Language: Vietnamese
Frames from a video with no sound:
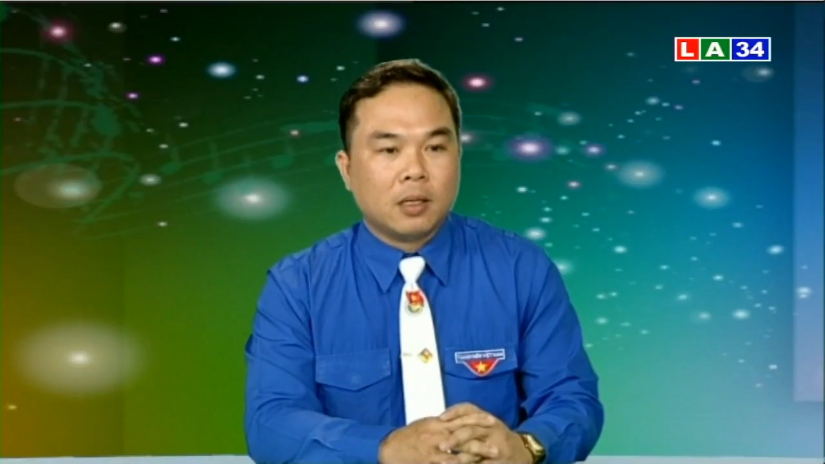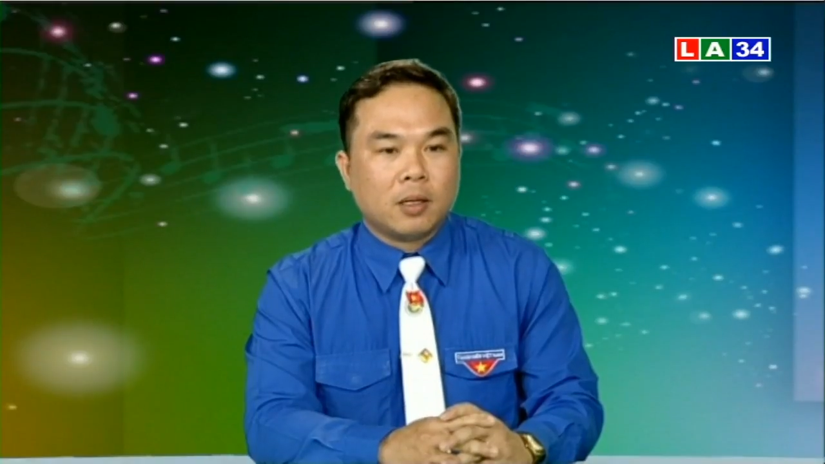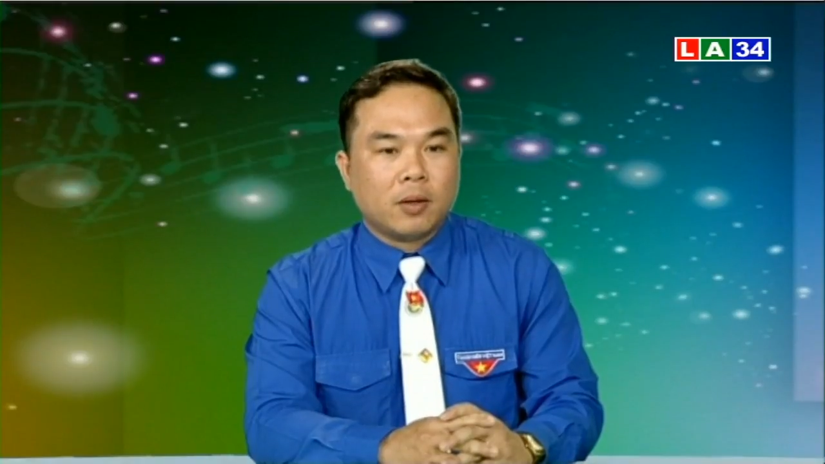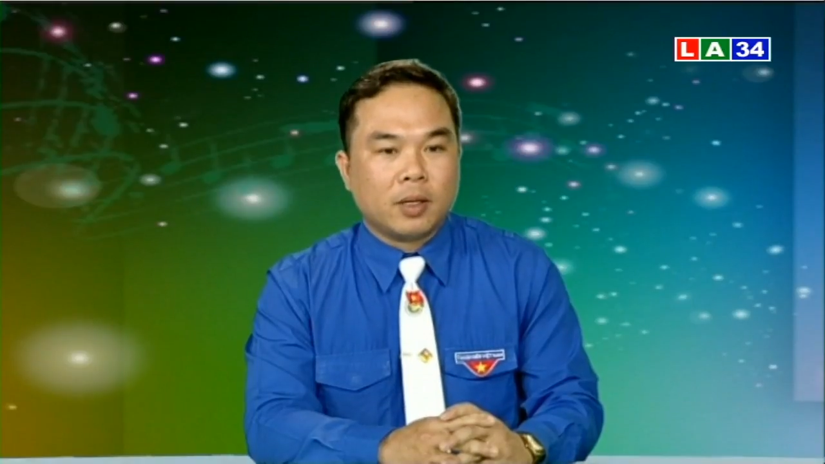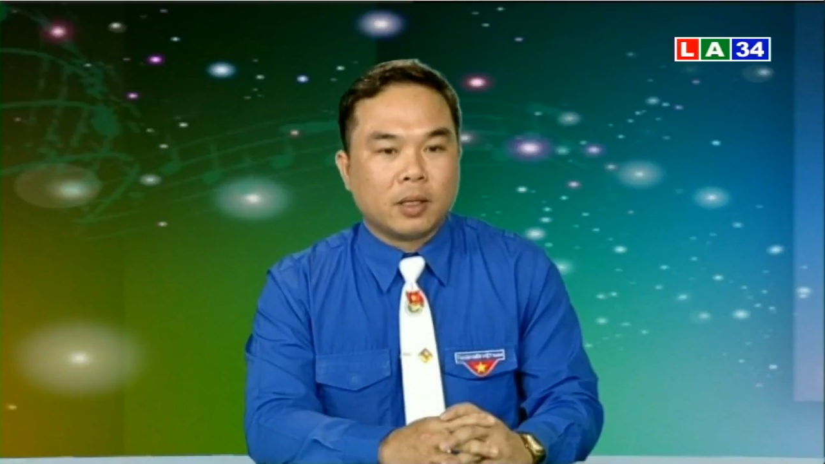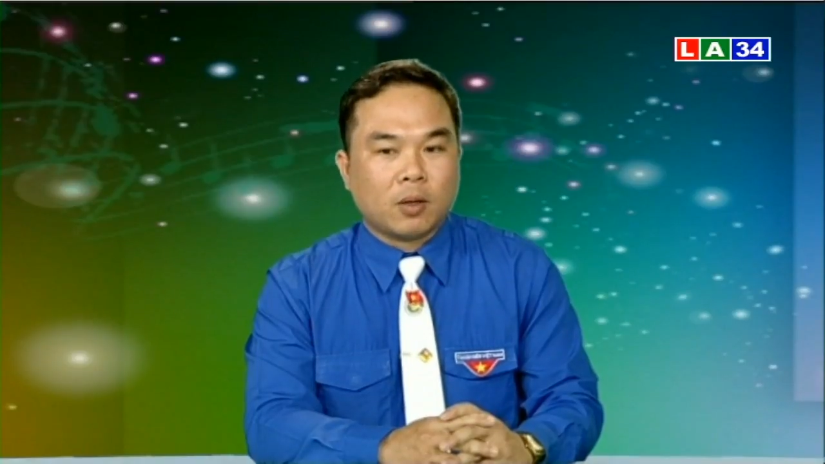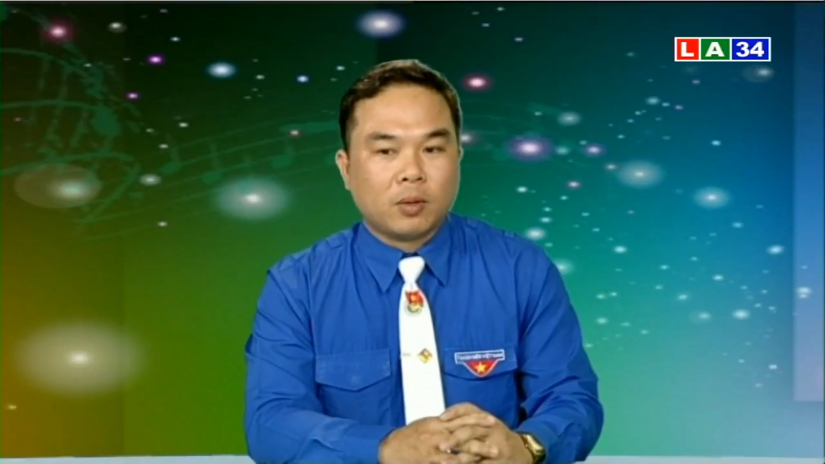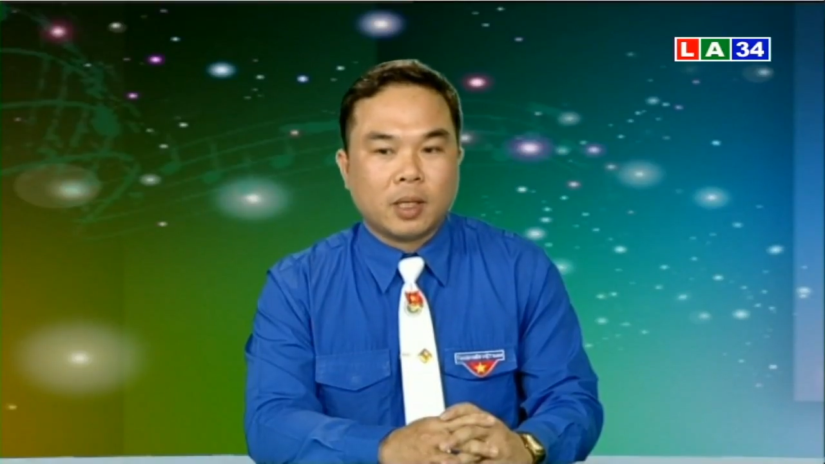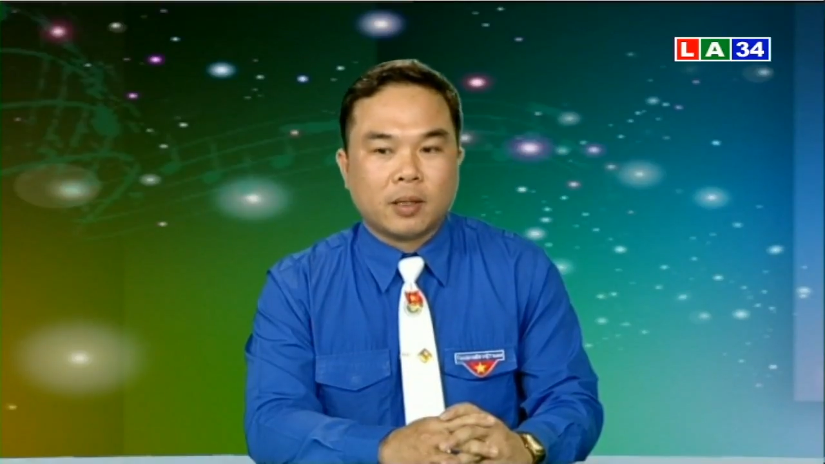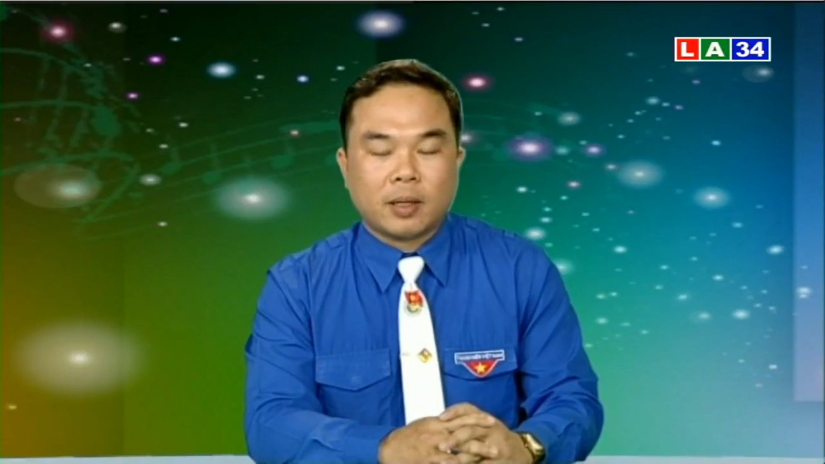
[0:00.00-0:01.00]
rồi à, tổ
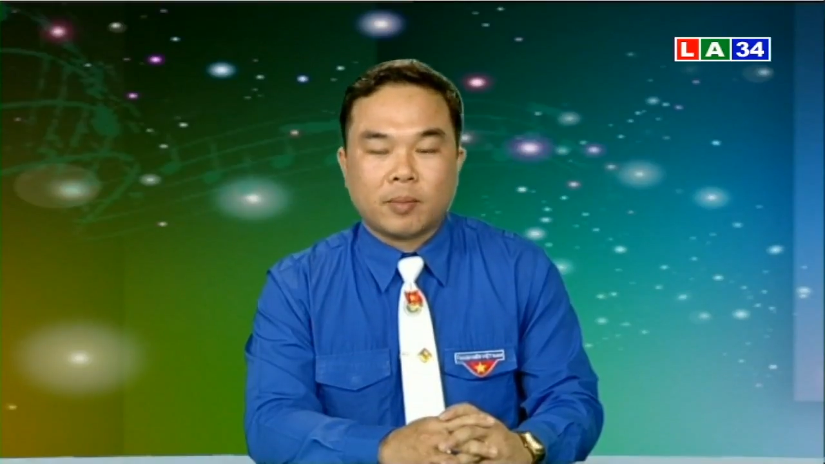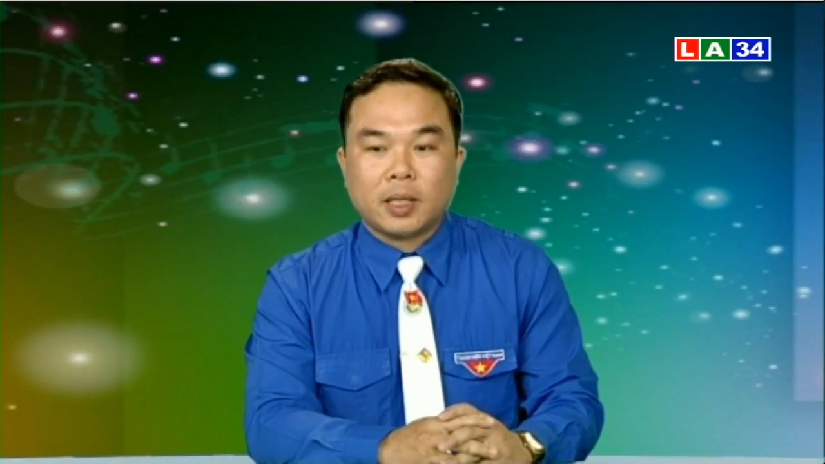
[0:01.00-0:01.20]
chức hoạt động để